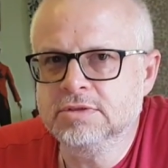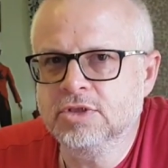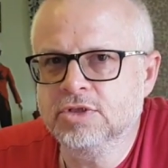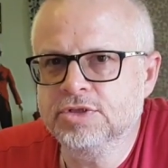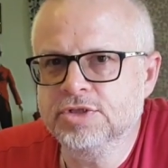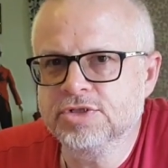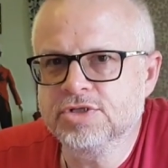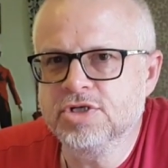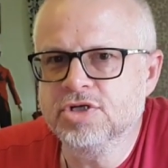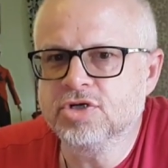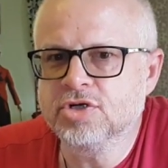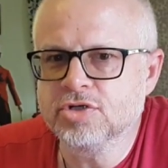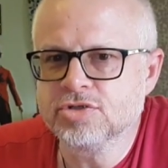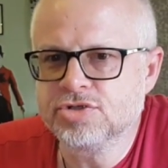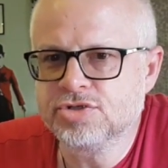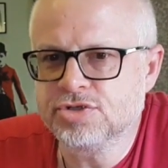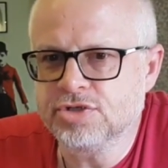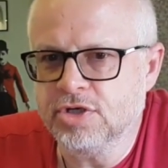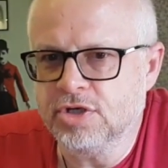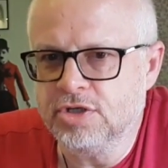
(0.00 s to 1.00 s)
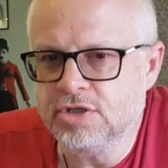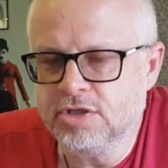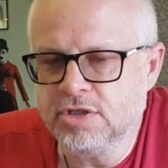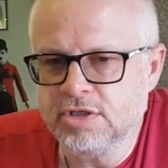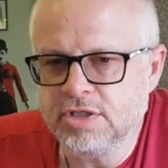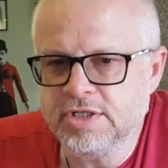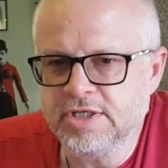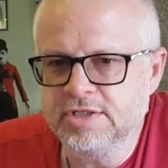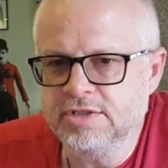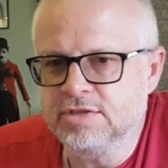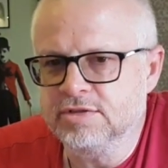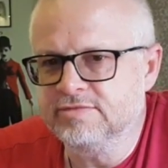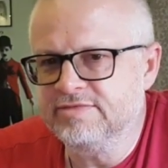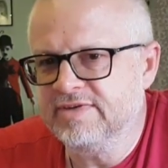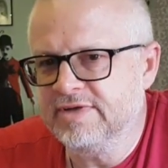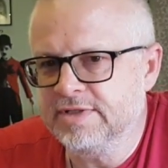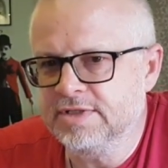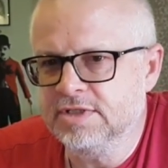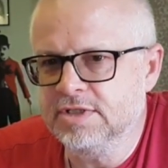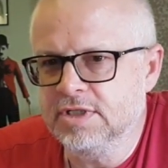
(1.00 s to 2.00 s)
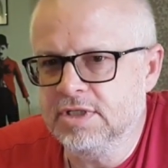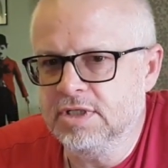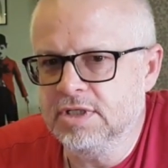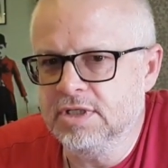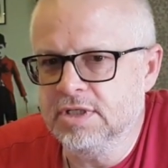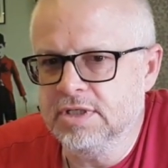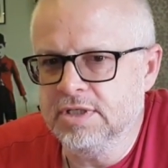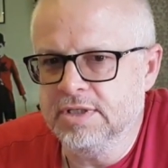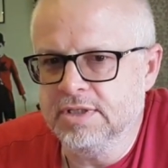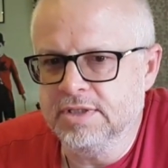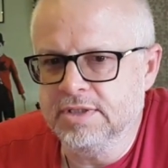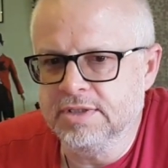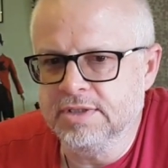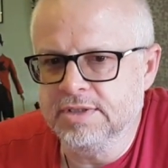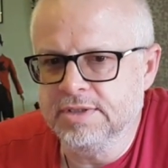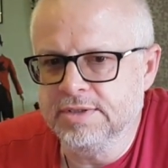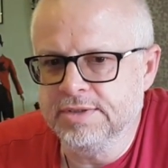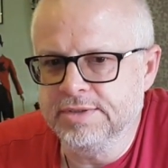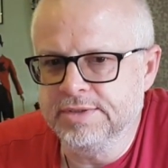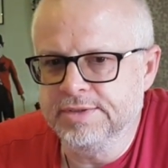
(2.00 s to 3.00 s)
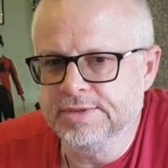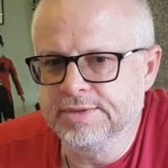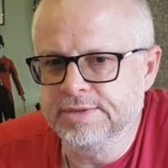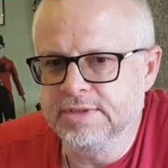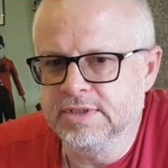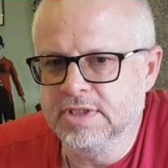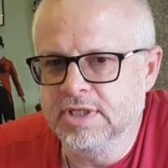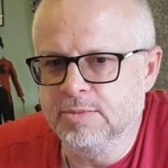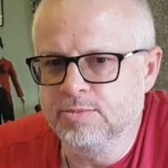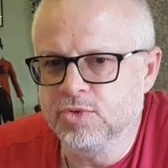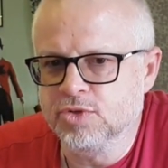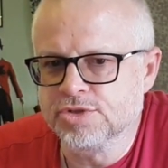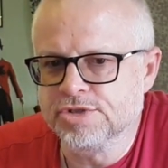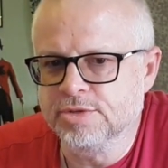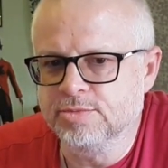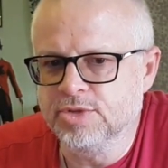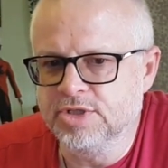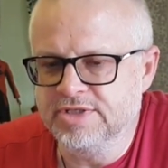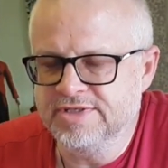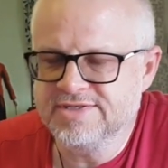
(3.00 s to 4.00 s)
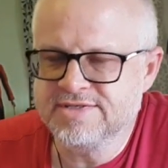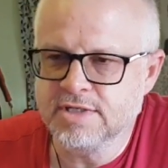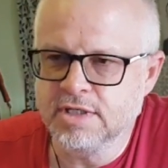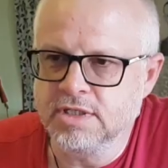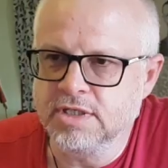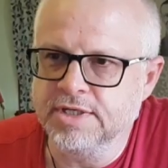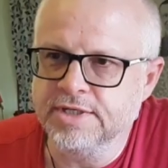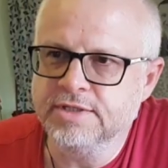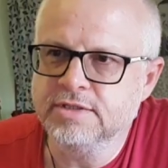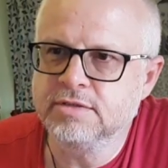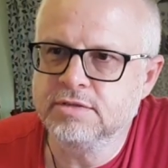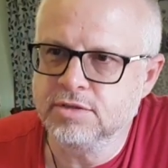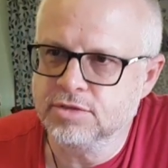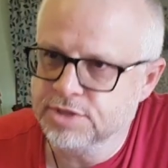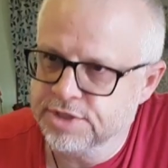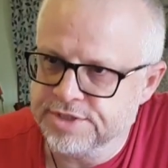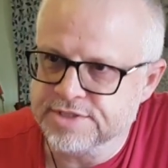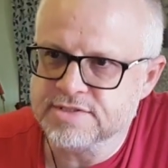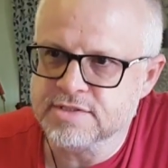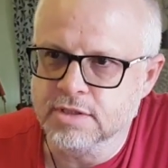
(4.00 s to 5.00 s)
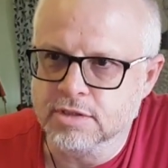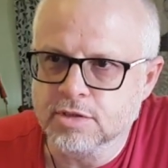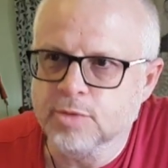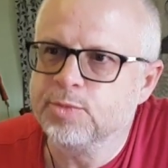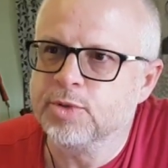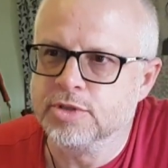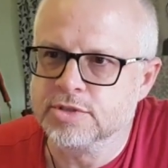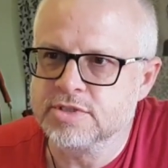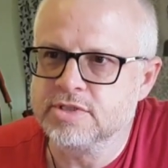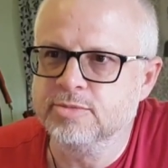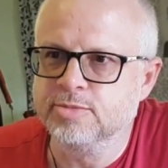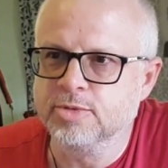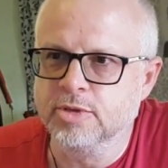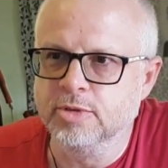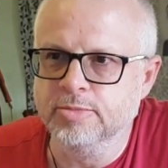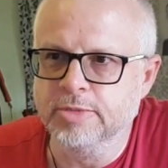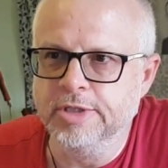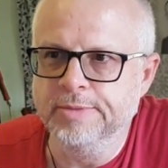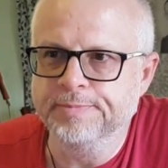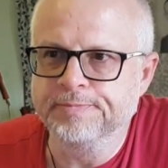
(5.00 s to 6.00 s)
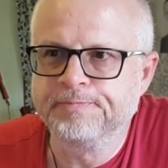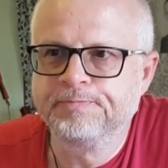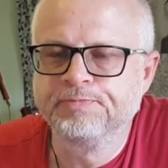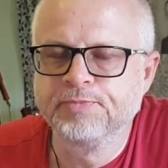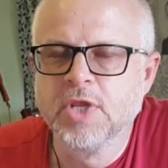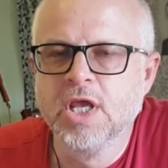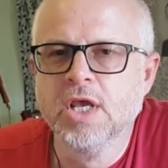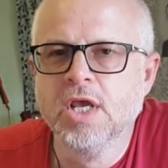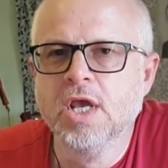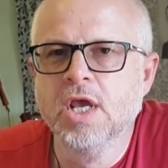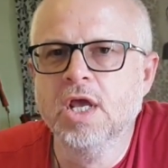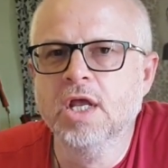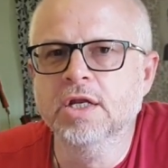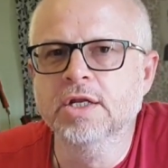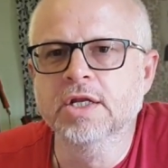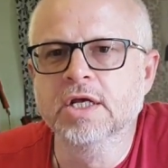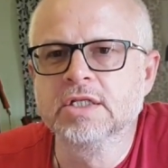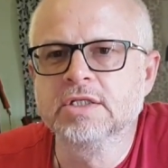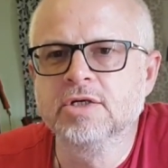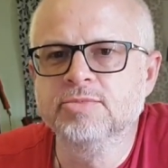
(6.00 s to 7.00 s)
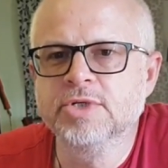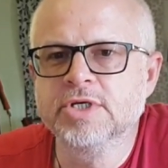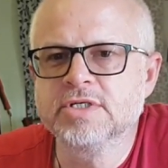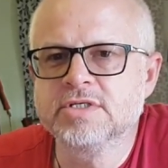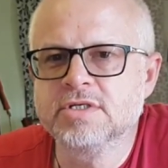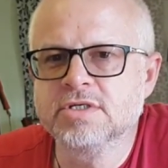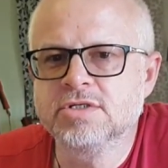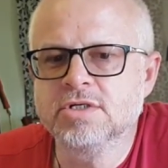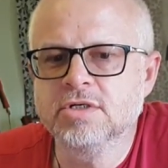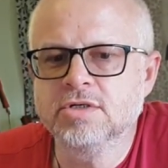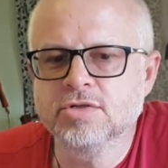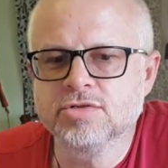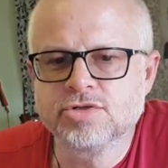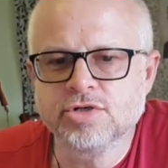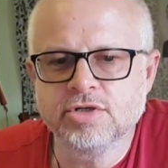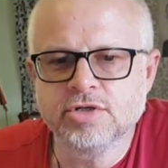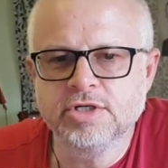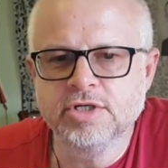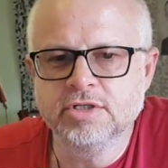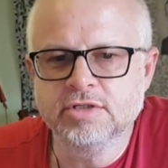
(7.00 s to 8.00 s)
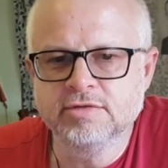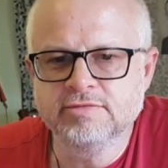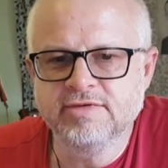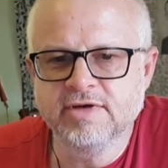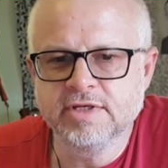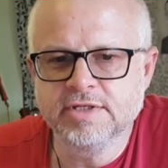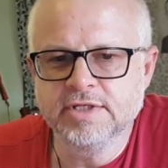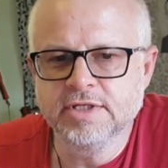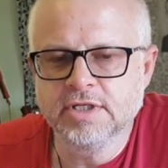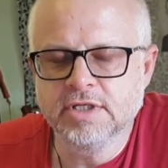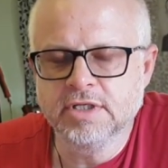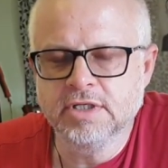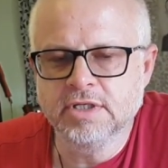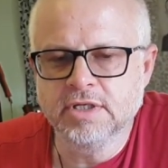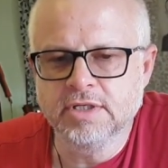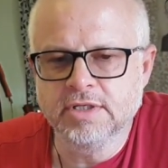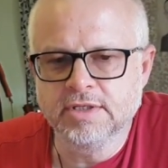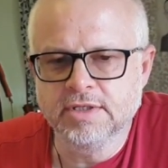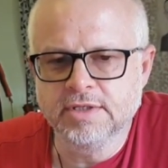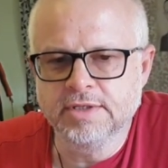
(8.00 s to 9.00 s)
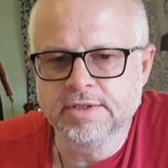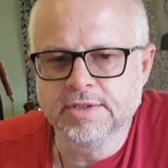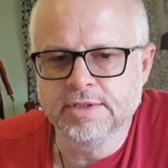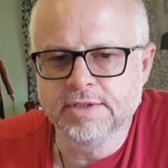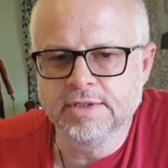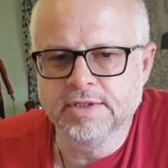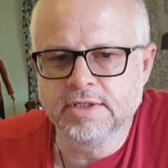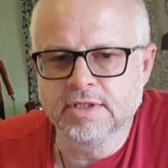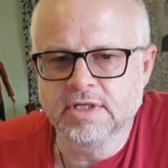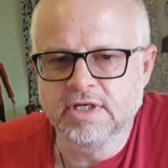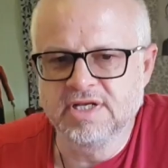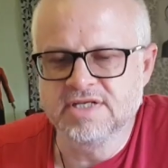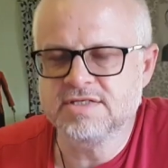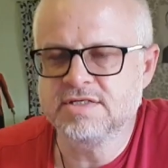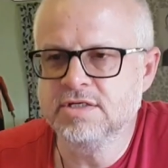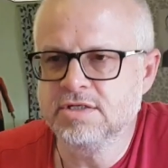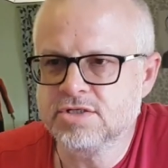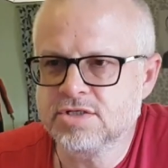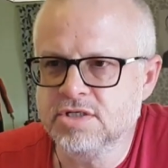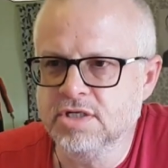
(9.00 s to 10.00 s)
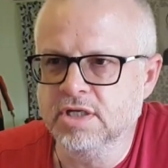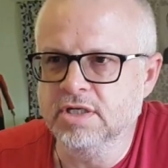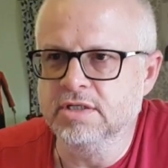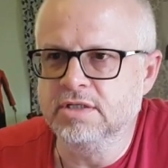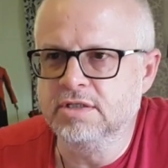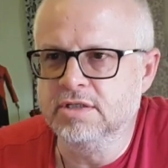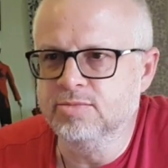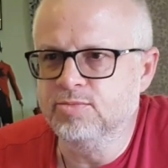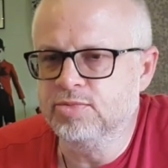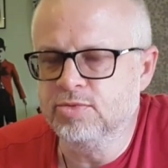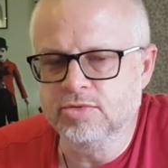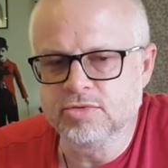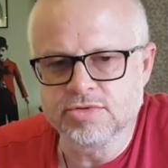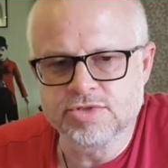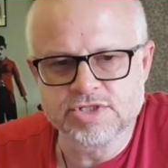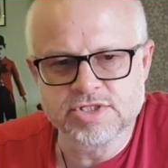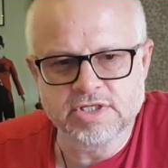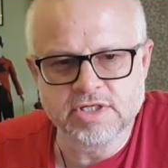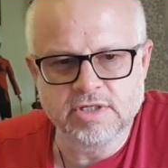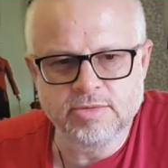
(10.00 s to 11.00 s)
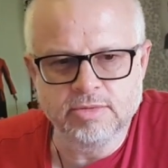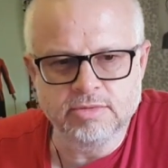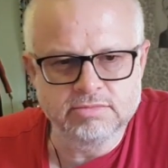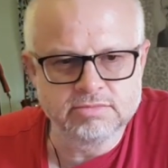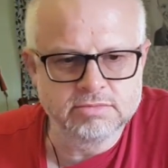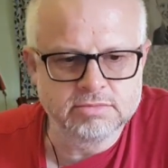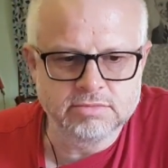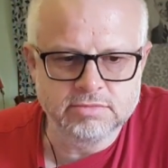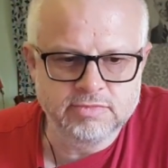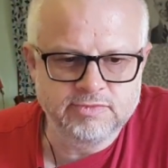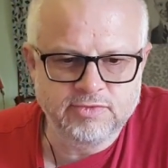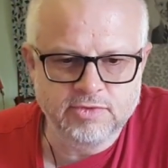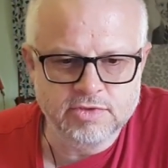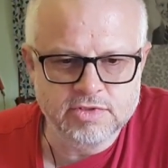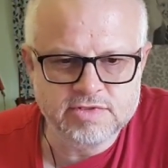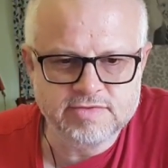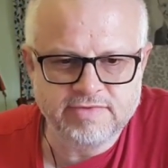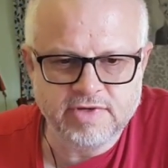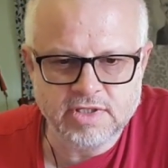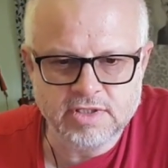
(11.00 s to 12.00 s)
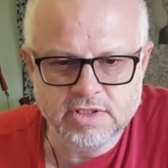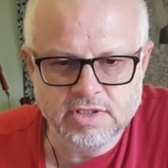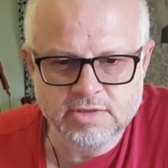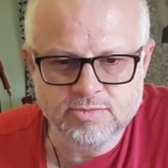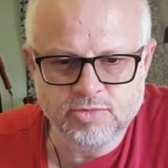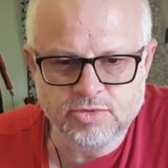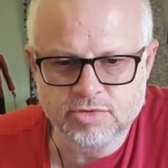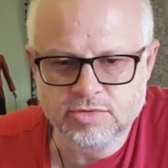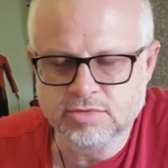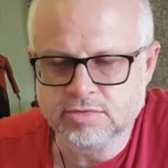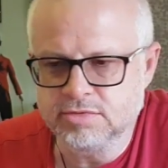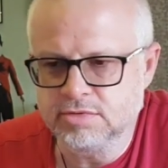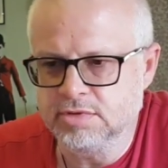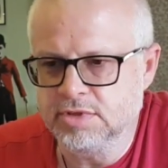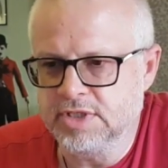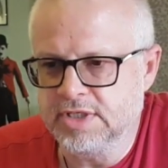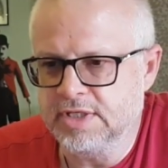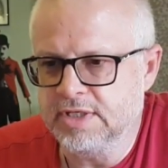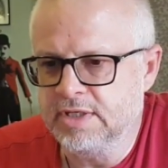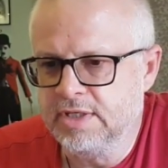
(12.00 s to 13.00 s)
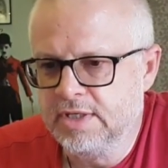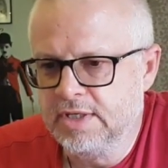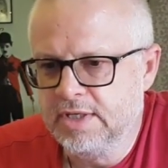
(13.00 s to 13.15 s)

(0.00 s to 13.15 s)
no jeśli chodzi o hejtowanie y, na poziomie Dieselgate, to nie jest tylko polski Nie, nie, problem. pytam bardziej właśnie o... Mhm. Natomiast jeśli chodzi o hejtowanie y, klasyczne typu, że mm, Volkswagen produkuje y,